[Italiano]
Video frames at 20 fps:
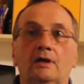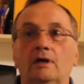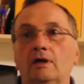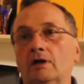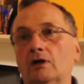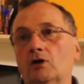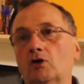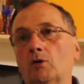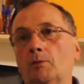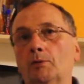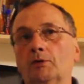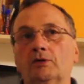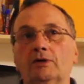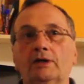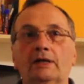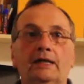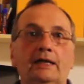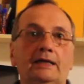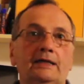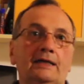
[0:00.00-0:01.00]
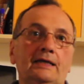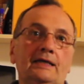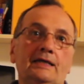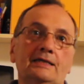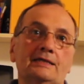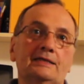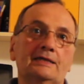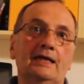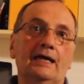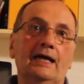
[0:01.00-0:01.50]
Il compito della
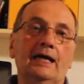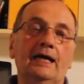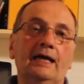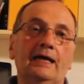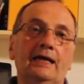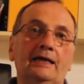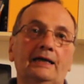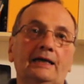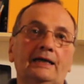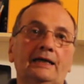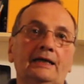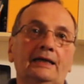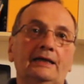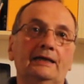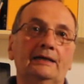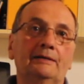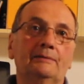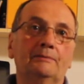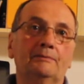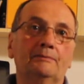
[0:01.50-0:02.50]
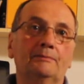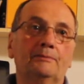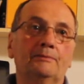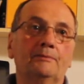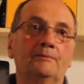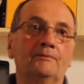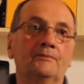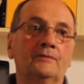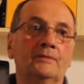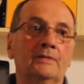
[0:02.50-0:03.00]
Chiesa è
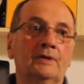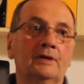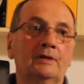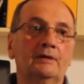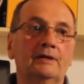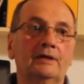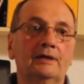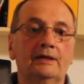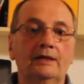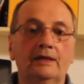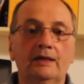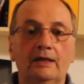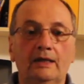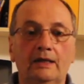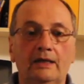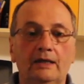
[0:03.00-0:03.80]
mh, mm, eh,